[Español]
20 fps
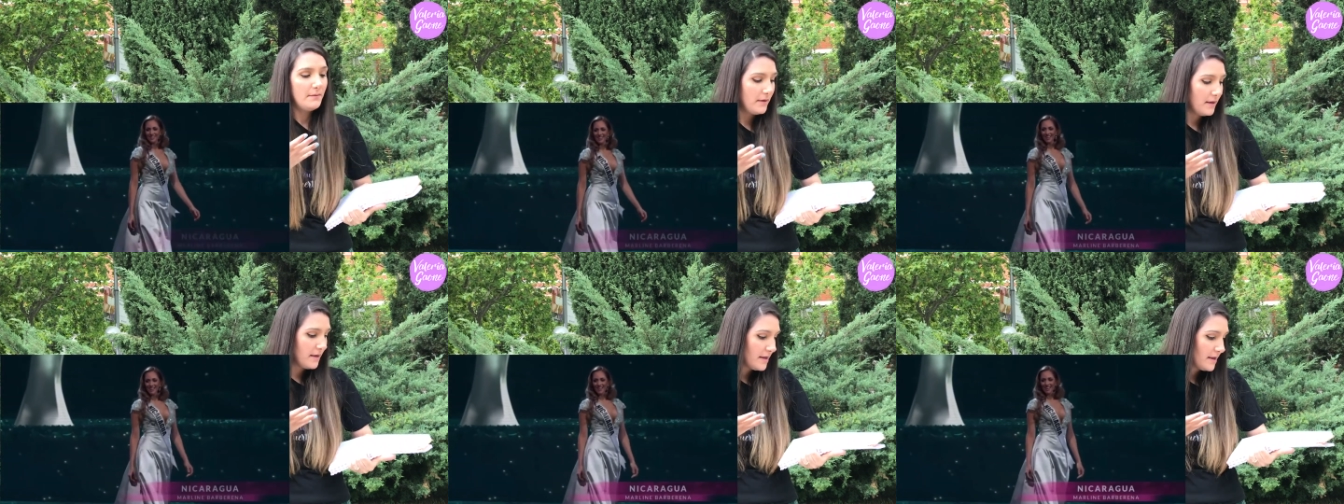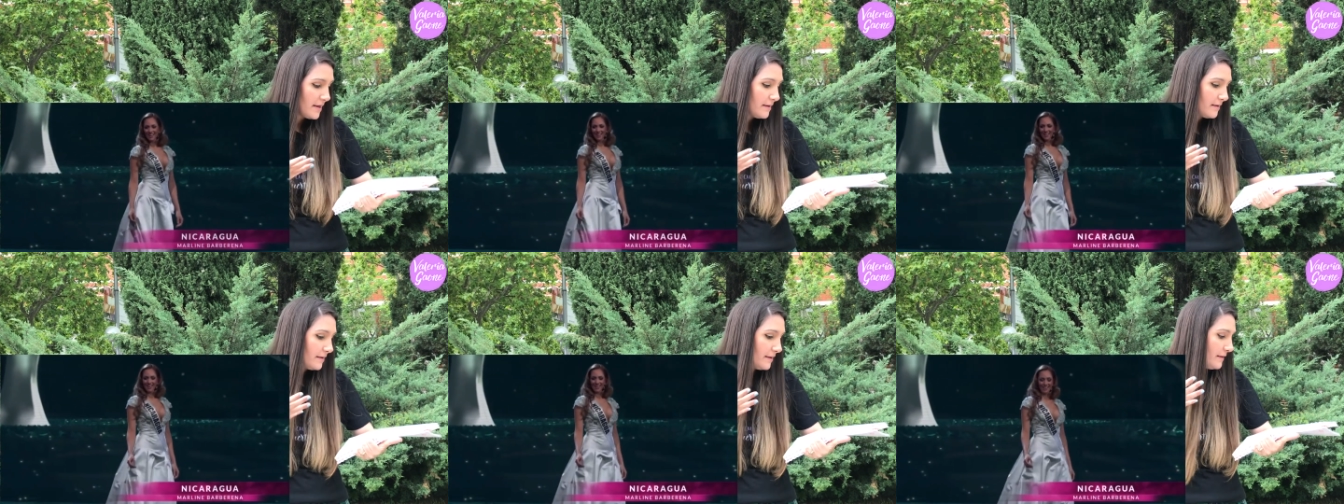
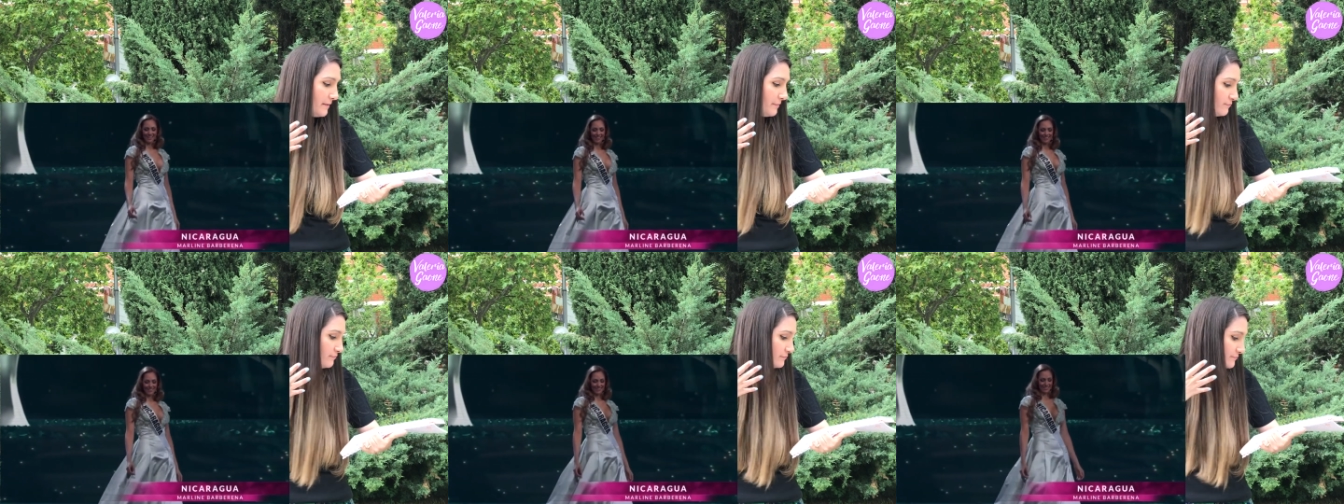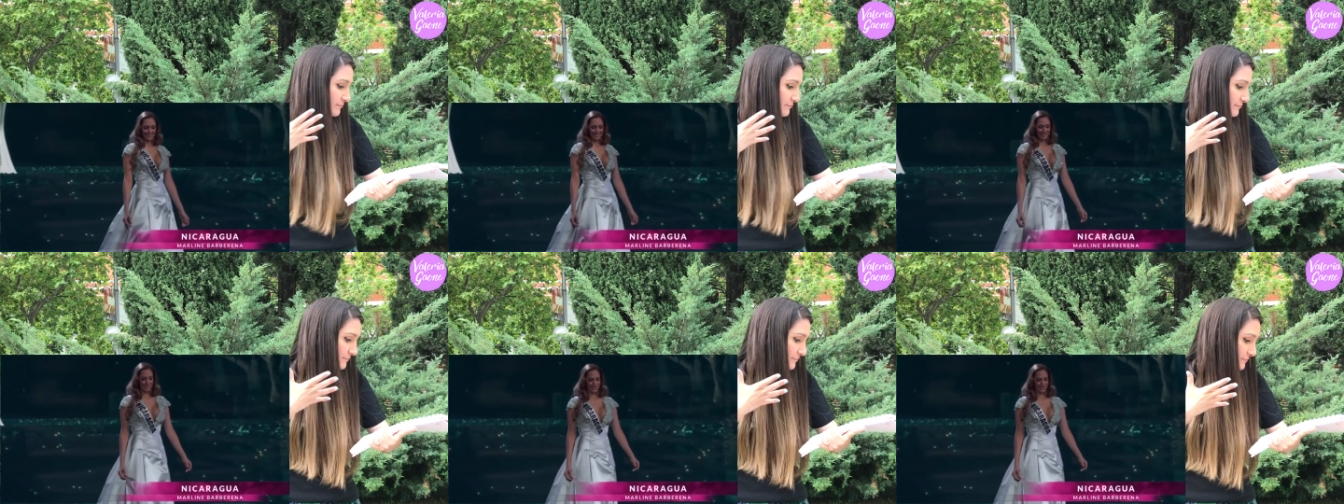y,
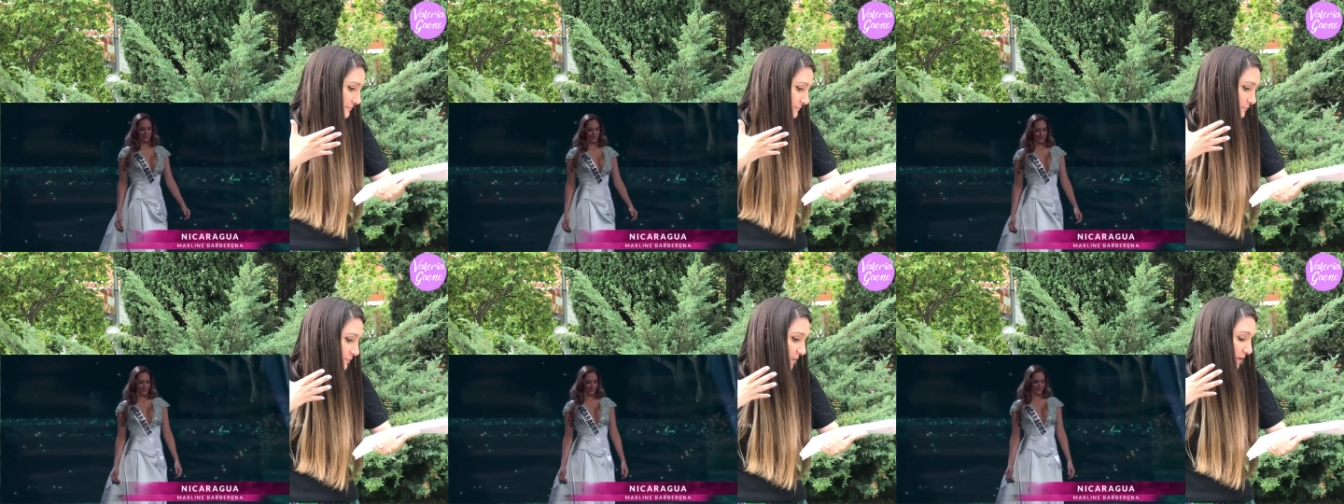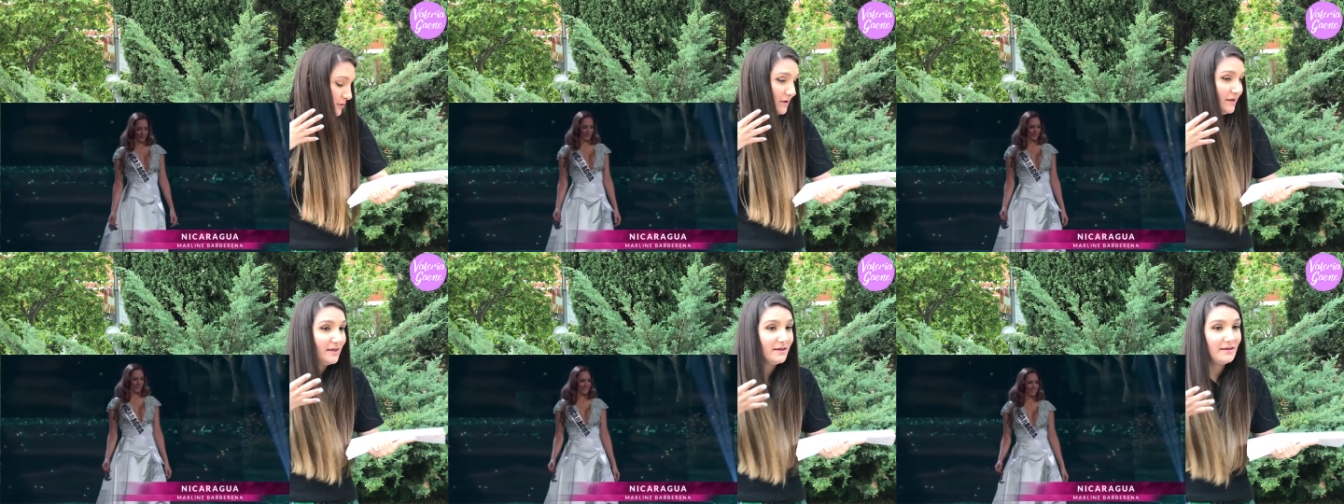mm,
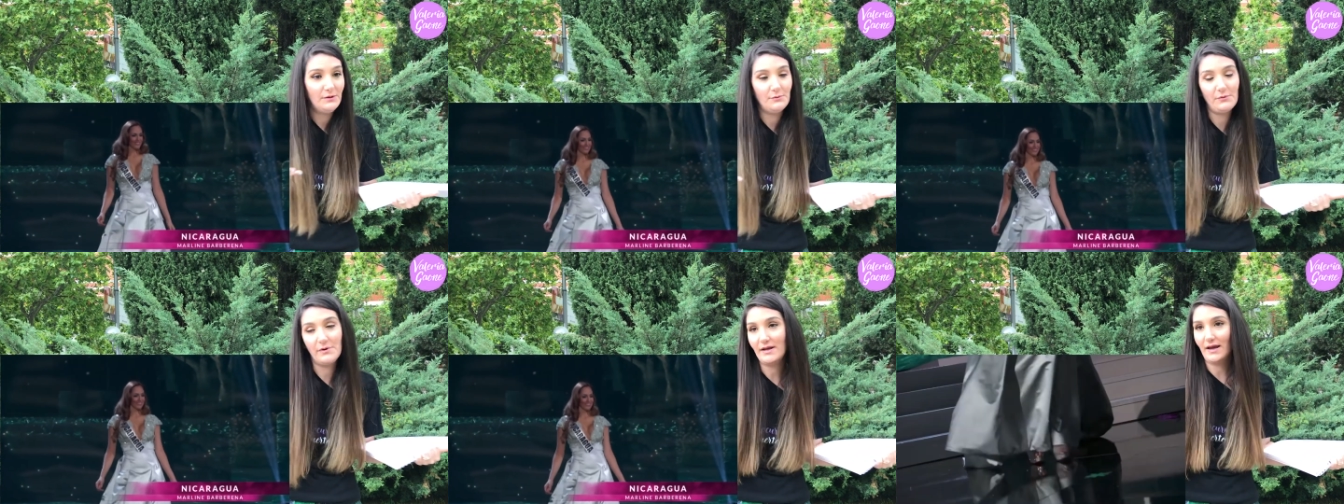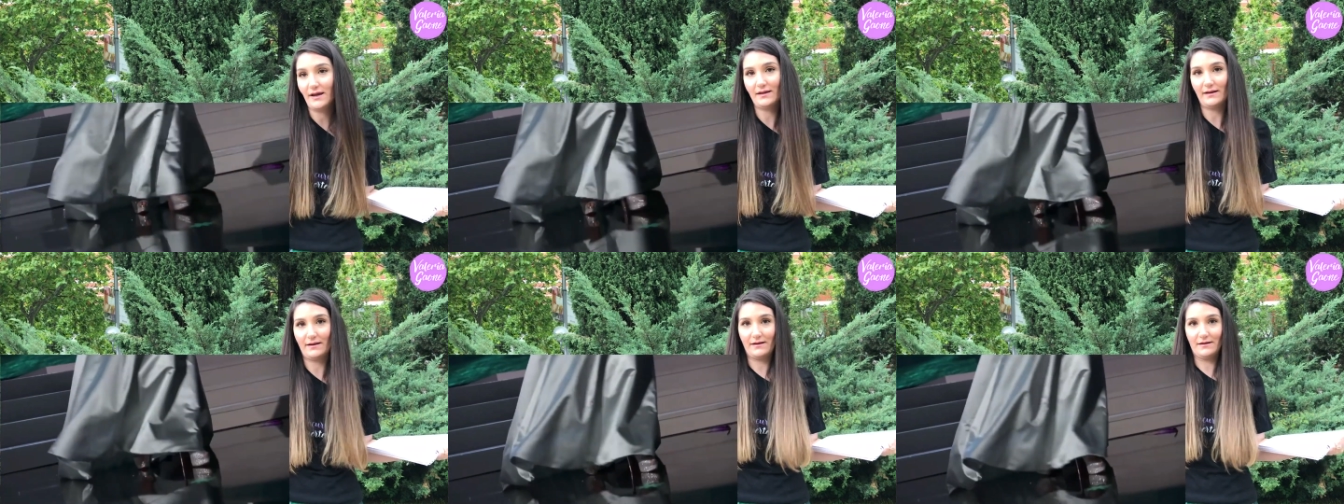pero es que aquí no hay
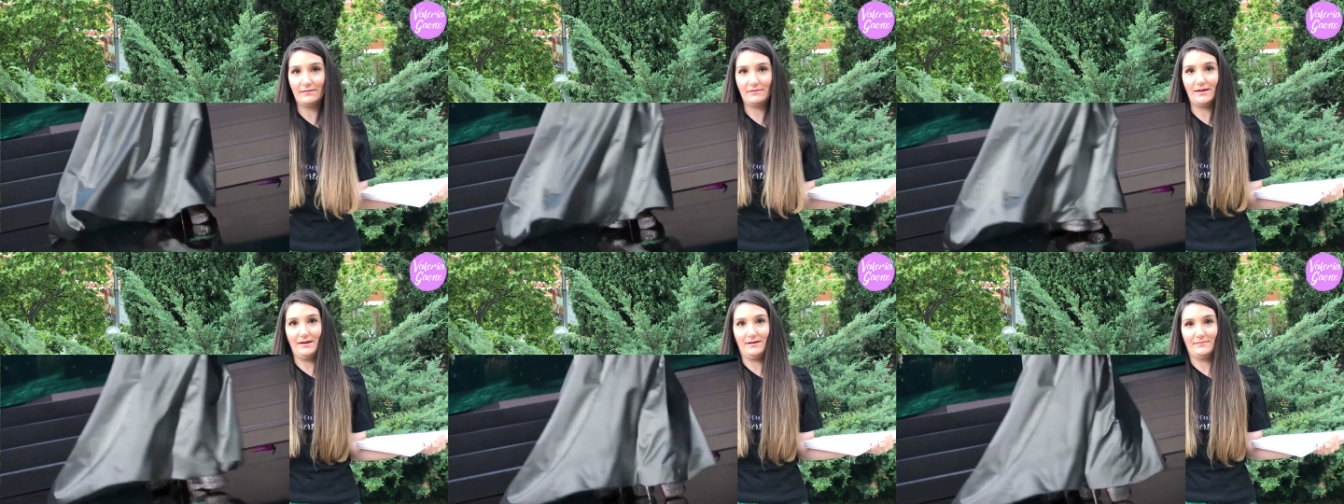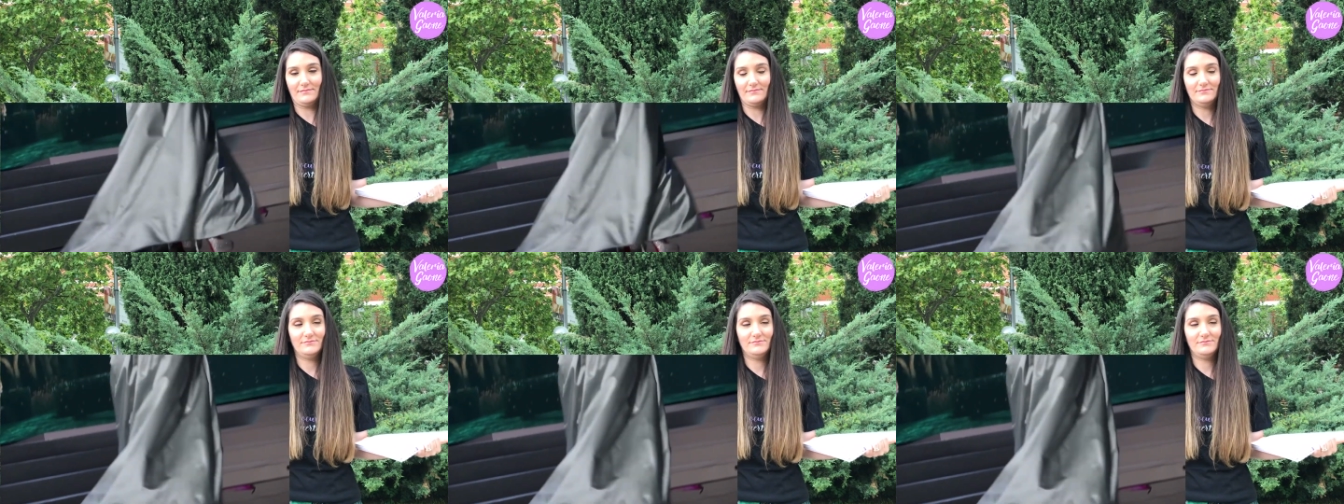nada que rescatar.